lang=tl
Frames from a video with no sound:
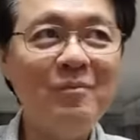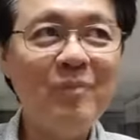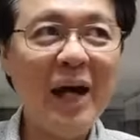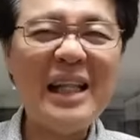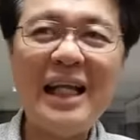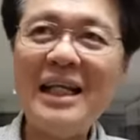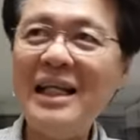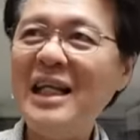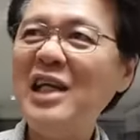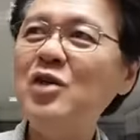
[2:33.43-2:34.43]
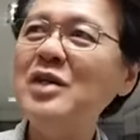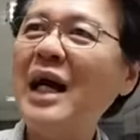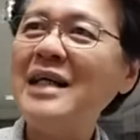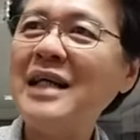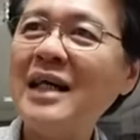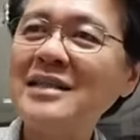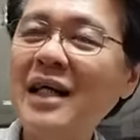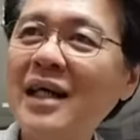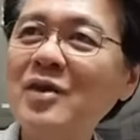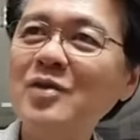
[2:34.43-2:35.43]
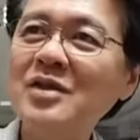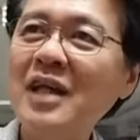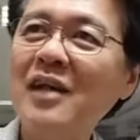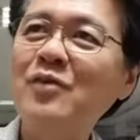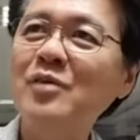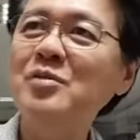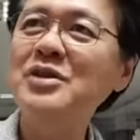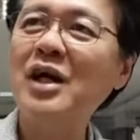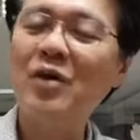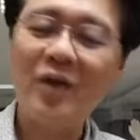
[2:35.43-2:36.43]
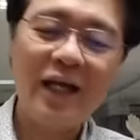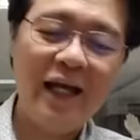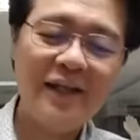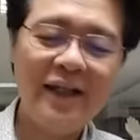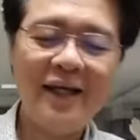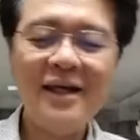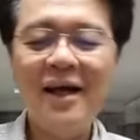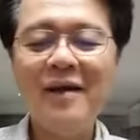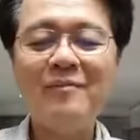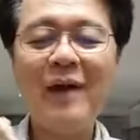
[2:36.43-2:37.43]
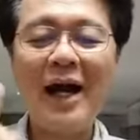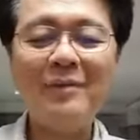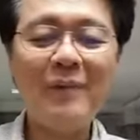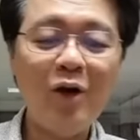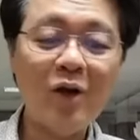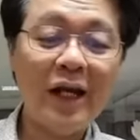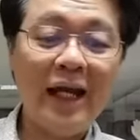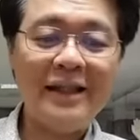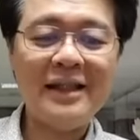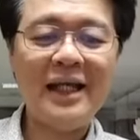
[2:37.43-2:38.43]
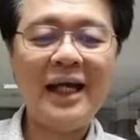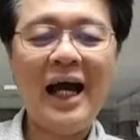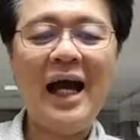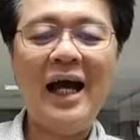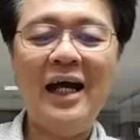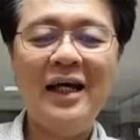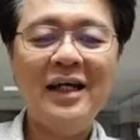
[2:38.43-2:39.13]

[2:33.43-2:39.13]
pa, naliligo, nakasaksak yung cellphone mo sa kuryente, baka makuryente ka.